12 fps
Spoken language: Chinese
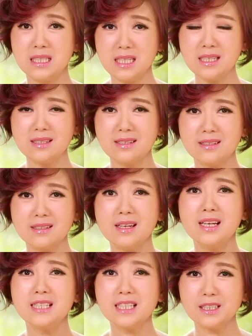其实
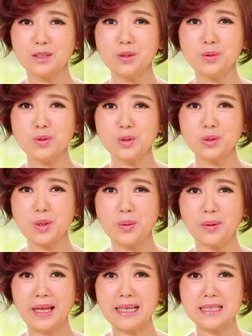这个动作对
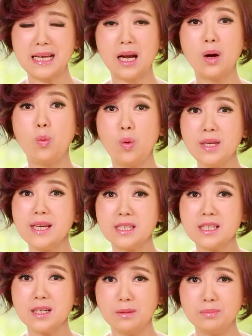我来讲，我也
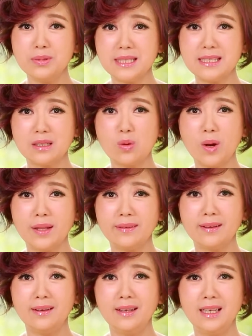是很不习惯
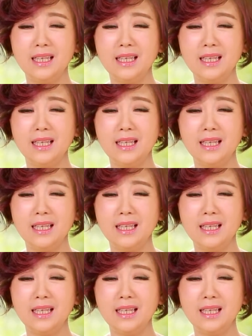的，